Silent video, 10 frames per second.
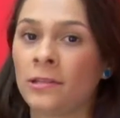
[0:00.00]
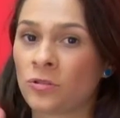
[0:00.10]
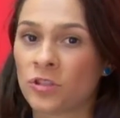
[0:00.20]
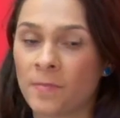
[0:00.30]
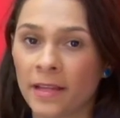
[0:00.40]

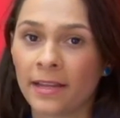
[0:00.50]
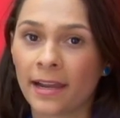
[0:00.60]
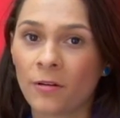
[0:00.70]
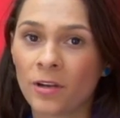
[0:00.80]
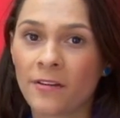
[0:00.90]

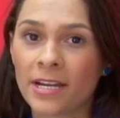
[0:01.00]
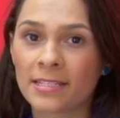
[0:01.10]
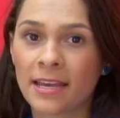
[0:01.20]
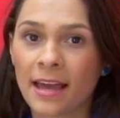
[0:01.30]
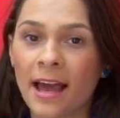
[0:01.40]
suspender la
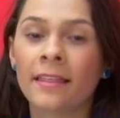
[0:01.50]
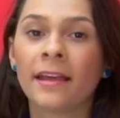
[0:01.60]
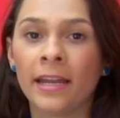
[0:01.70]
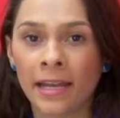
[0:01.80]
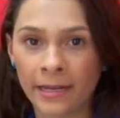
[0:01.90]
universidad
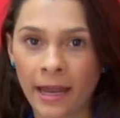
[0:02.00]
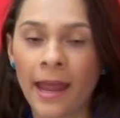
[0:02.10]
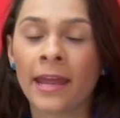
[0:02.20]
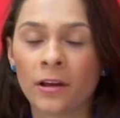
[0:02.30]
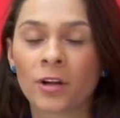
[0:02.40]
e
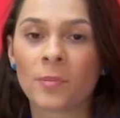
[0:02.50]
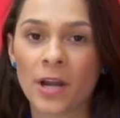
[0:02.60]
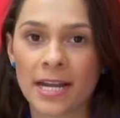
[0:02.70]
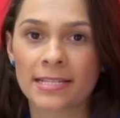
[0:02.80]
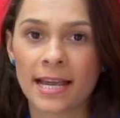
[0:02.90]

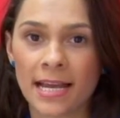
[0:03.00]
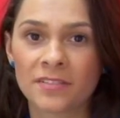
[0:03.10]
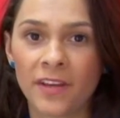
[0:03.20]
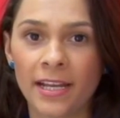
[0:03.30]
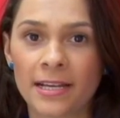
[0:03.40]
incorporarse a las
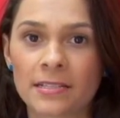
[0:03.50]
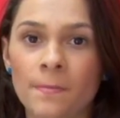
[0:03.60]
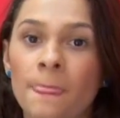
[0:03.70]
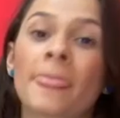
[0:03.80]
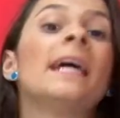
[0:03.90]
filas.
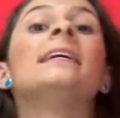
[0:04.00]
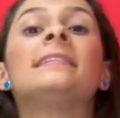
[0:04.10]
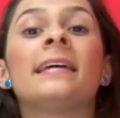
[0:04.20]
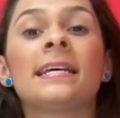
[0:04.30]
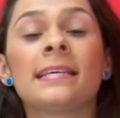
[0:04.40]

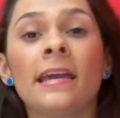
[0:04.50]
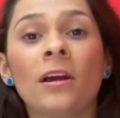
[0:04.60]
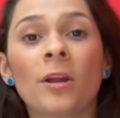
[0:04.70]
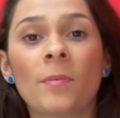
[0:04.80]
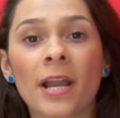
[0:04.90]
Si decide
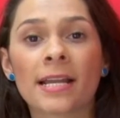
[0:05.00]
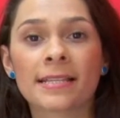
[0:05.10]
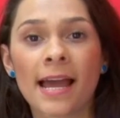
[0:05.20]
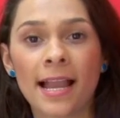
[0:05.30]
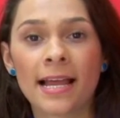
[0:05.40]

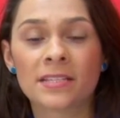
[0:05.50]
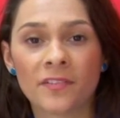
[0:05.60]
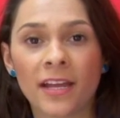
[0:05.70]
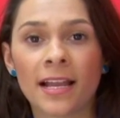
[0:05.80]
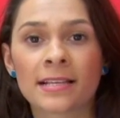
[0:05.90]
incorporarse a las
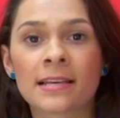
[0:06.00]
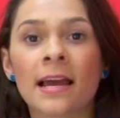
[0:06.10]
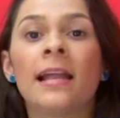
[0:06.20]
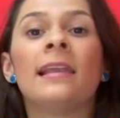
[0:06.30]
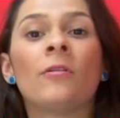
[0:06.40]
filas,
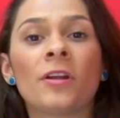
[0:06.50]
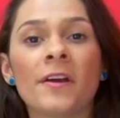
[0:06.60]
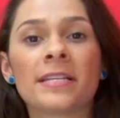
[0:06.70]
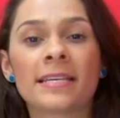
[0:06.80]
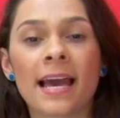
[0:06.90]
la
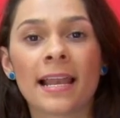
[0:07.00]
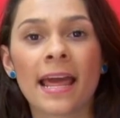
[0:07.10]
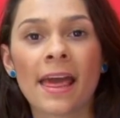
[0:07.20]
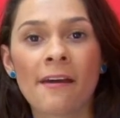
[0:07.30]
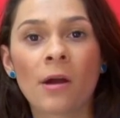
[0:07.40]
universidad
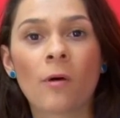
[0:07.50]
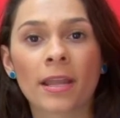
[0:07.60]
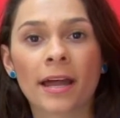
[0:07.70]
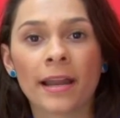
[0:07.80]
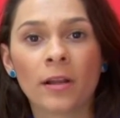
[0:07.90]
le debe
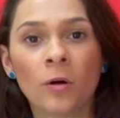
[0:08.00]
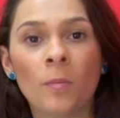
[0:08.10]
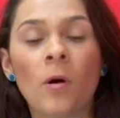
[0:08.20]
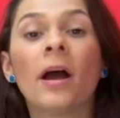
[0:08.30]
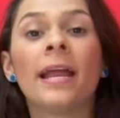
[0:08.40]
guardar el
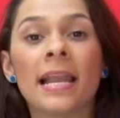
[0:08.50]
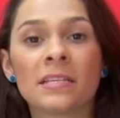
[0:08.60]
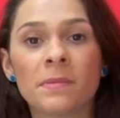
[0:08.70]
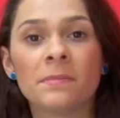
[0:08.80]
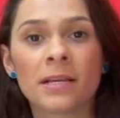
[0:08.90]
cupo en
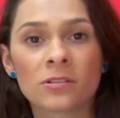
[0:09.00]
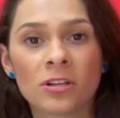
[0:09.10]
las mismas